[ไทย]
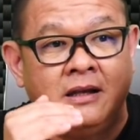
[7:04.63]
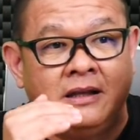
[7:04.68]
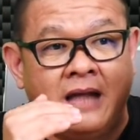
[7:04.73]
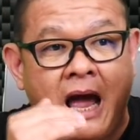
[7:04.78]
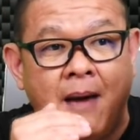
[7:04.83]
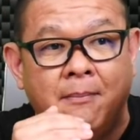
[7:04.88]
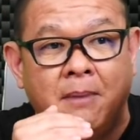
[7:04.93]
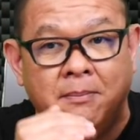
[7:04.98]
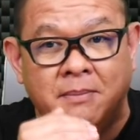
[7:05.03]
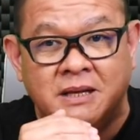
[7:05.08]

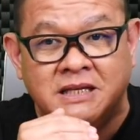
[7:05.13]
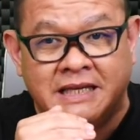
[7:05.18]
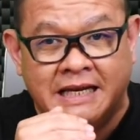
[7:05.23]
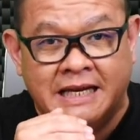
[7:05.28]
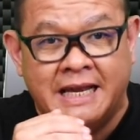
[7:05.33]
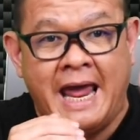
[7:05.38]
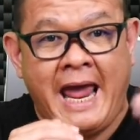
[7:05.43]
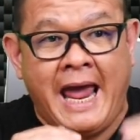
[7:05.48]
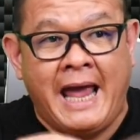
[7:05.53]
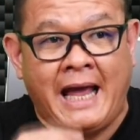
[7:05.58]
ถ้ามันเป็นสี
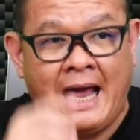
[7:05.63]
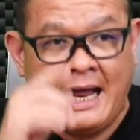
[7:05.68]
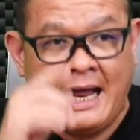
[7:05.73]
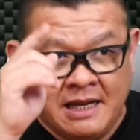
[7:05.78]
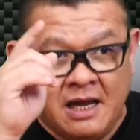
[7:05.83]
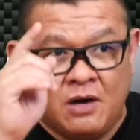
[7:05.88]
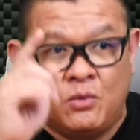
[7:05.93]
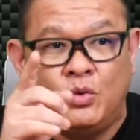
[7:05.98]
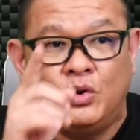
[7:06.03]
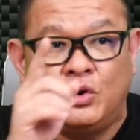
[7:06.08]
แดงน
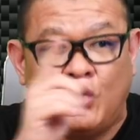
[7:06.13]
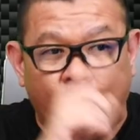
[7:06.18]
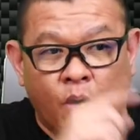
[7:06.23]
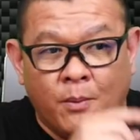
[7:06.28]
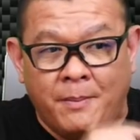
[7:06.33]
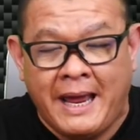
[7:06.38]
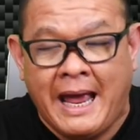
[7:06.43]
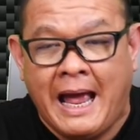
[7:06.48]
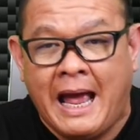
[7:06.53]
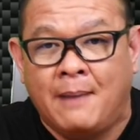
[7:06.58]
นี้คุณโทร
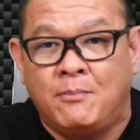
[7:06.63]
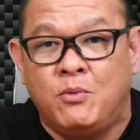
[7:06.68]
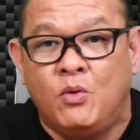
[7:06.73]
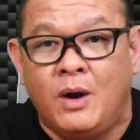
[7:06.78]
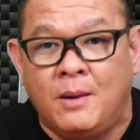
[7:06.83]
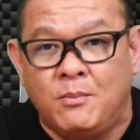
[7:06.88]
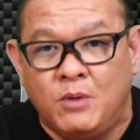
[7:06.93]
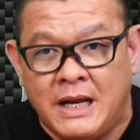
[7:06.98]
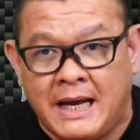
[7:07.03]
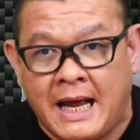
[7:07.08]
ไปหาผู้
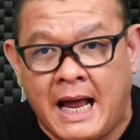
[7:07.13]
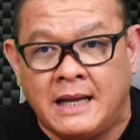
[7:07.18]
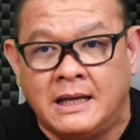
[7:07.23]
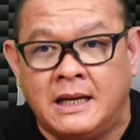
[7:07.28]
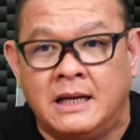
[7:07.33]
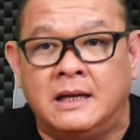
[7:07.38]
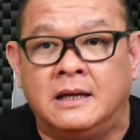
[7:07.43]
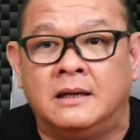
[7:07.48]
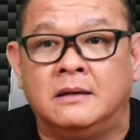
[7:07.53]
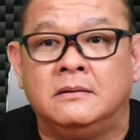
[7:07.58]
ให้บริการ
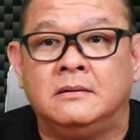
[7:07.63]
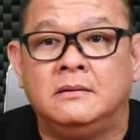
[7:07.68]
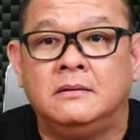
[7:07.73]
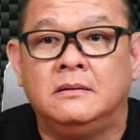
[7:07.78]
ได้เลย